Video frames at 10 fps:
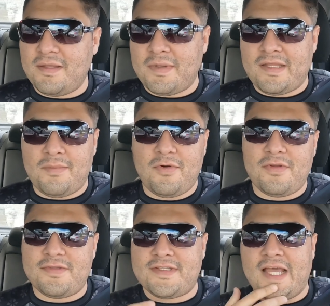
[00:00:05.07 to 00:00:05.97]
de
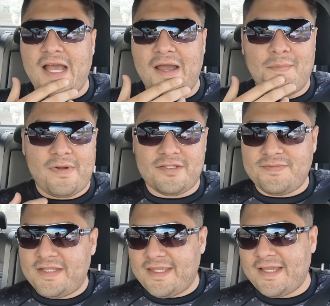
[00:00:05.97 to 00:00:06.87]
Matamoros a
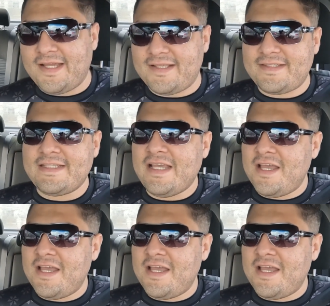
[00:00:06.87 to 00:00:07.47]
Brownsville, Texas.